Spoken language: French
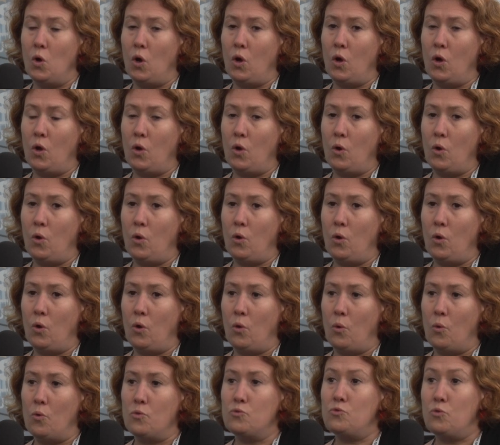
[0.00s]

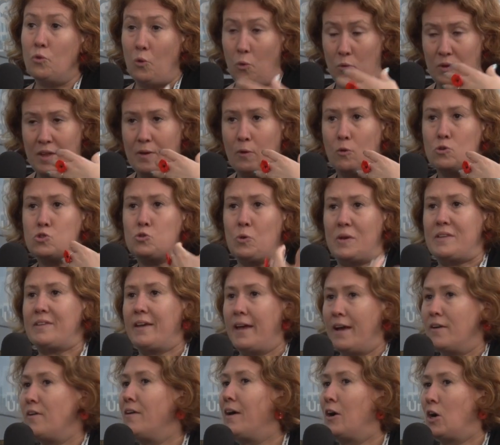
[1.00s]
euh, on,
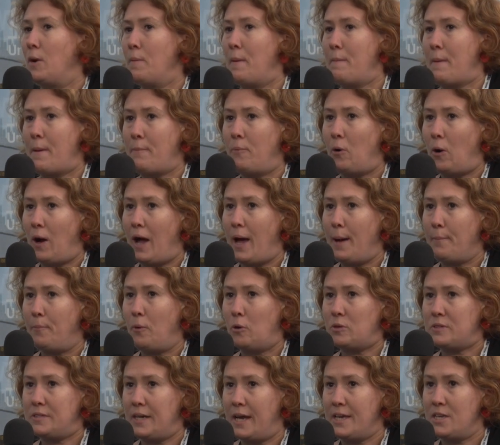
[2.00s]
souhaiterait avoir quand même un,
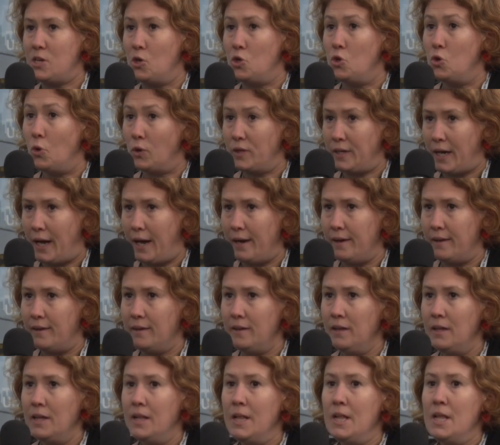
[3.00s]
portail local
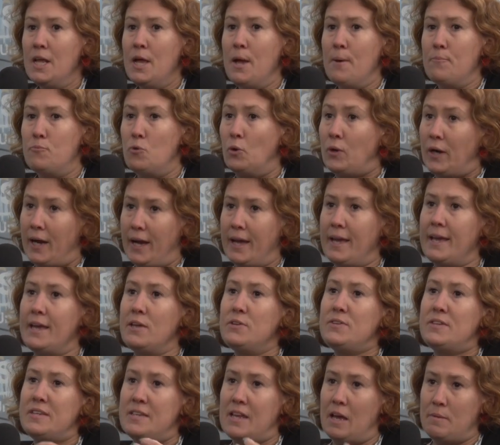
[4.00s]
pour créer
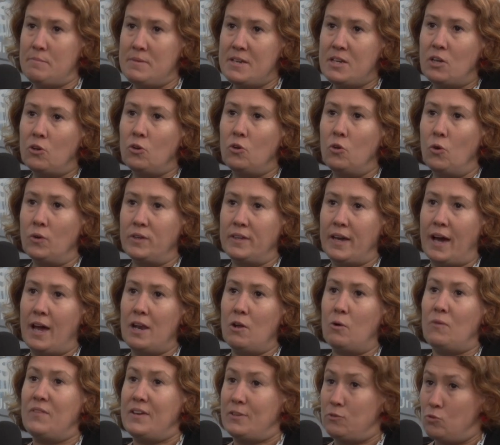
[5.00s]
une dynamique
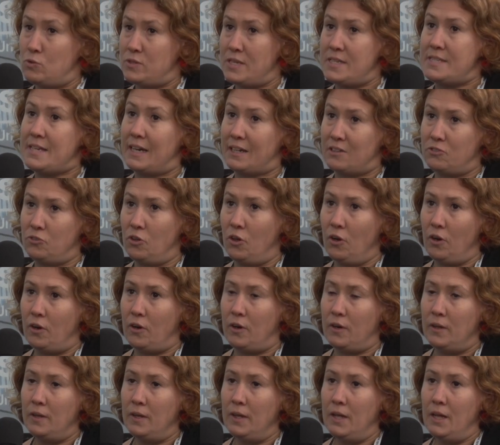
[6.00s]
locale avec tous ces
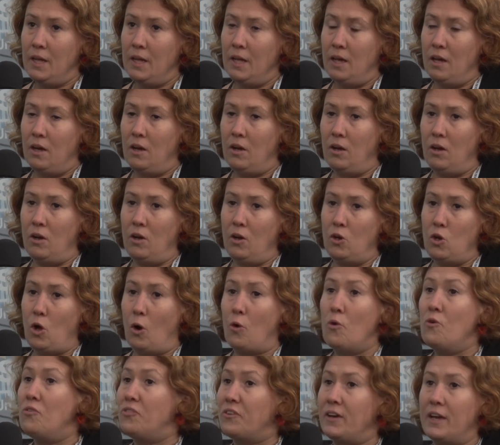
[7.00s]
acteurs. Euh,
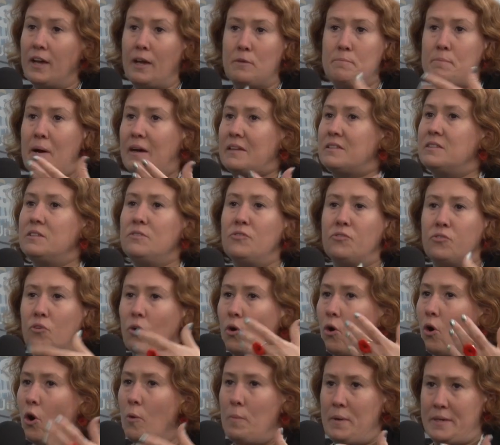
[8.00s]
leur offrir une partie
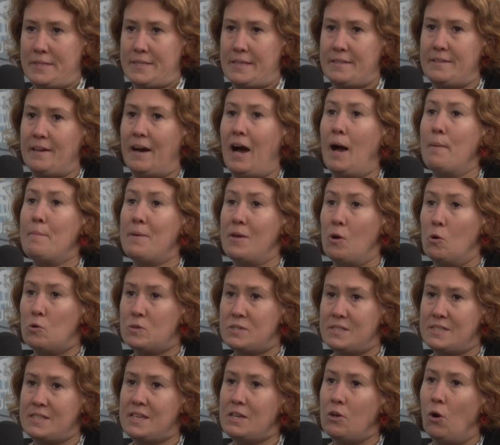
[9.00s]
forum, etc. Mais
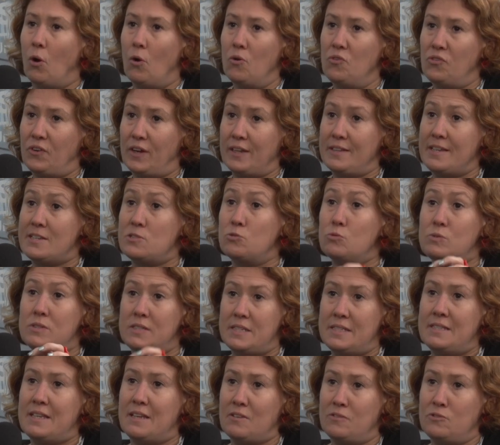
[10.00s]
aussi leur offrir des
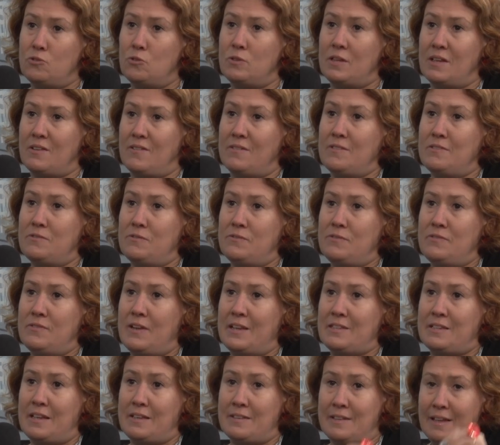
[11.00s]
outils de,
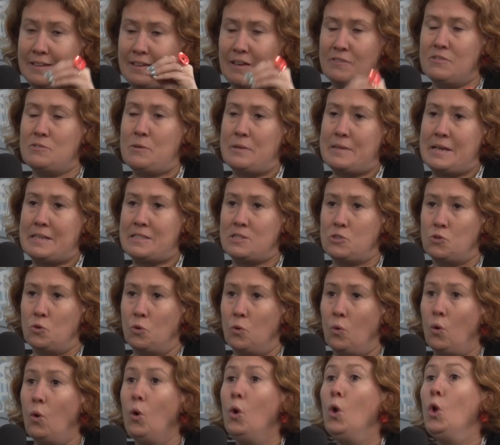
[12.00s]
data,
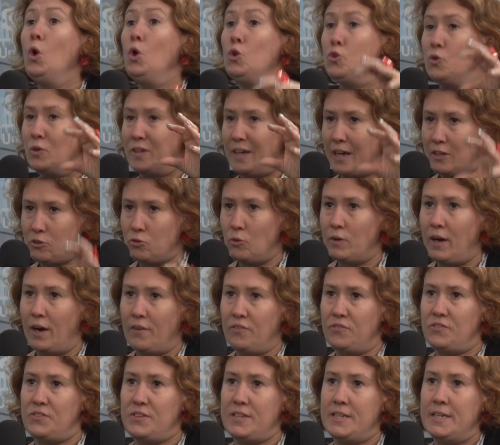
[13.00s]
visualisation, de
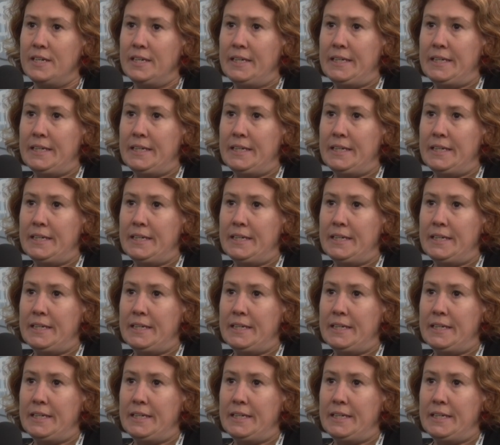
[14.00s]
cartographie